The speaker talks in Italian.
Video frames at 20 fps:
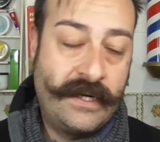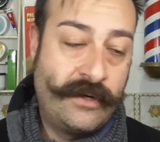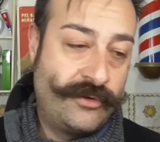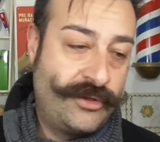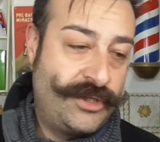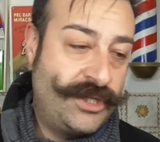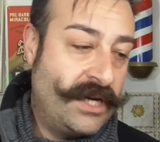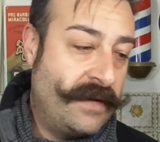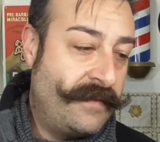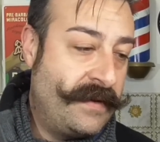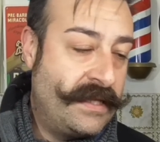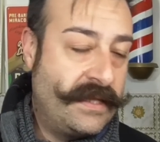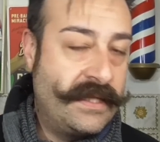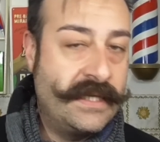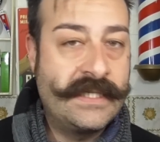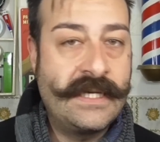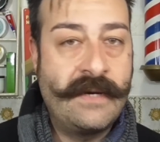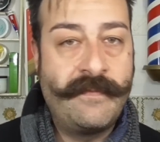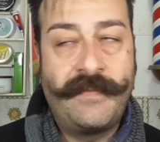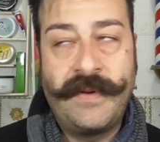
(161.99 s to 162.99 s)

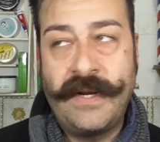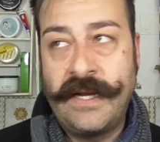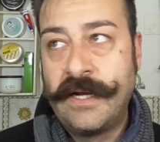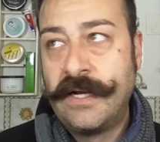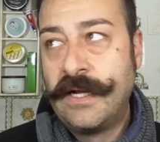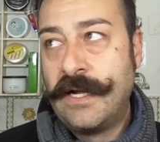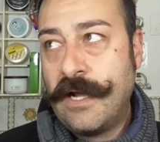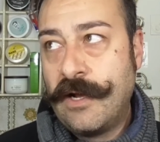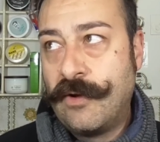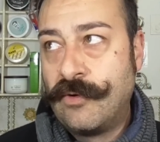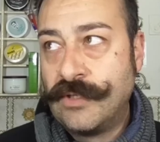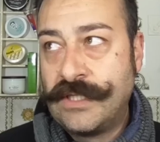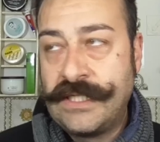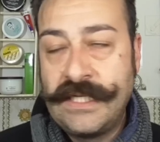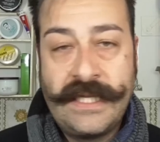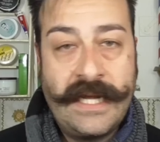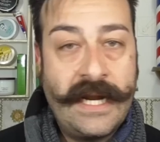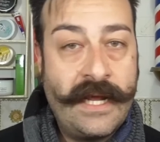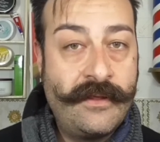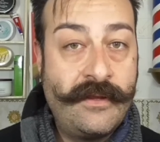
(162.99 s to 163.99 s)
logicamente sempre
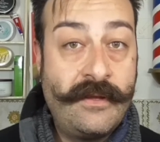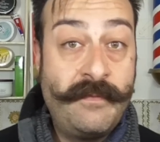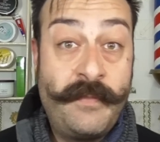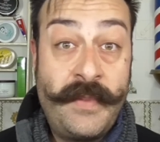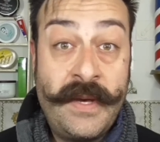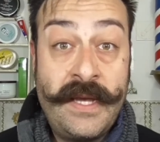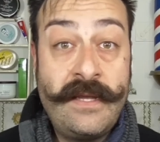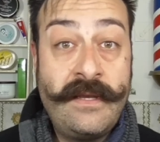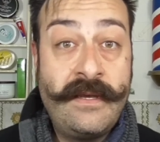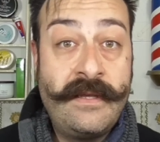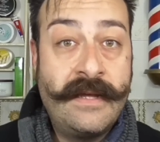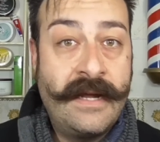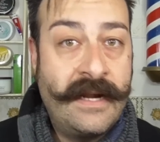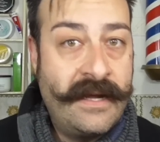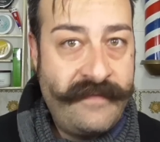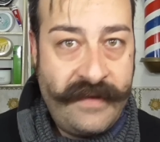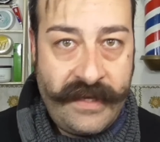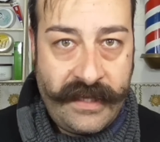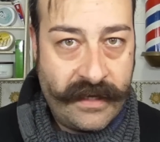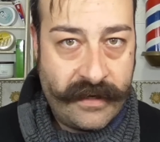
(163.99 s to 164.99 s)
considerando impegni
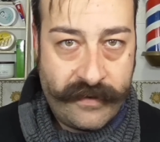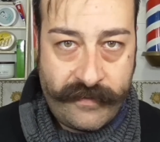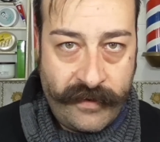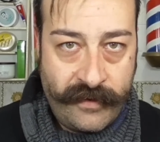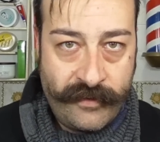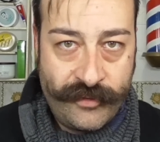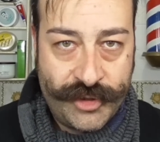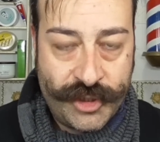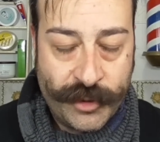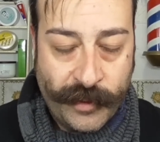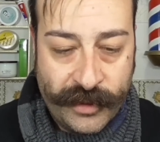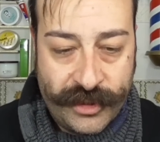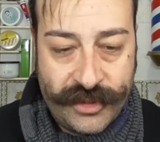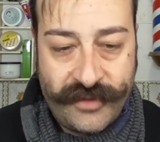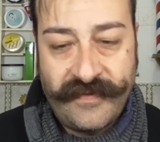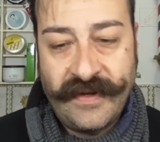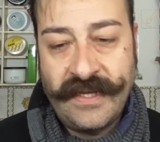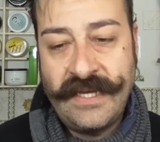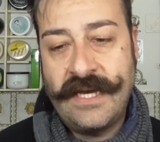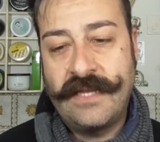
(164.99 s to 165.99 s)
della vita, quello non ci
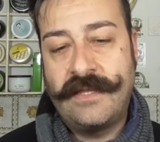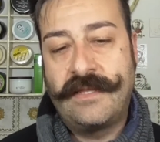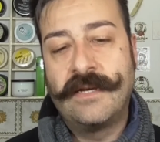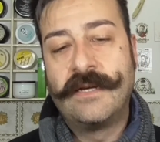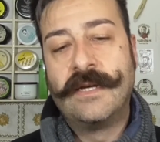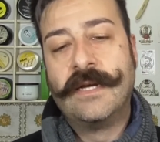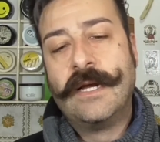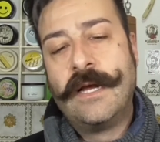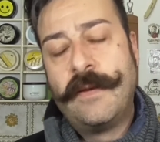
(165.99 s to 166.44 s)
posso fare niente.